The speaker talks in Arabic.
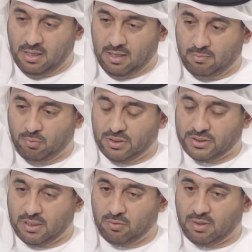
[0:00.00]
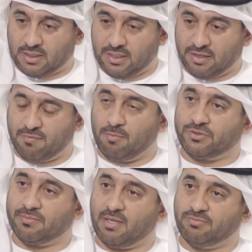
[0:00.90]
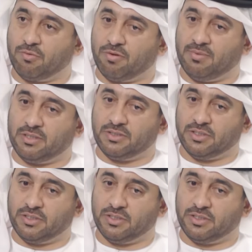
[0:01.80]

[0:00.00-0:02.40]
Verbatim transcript: المواجهه الاولى كانت في موسم 85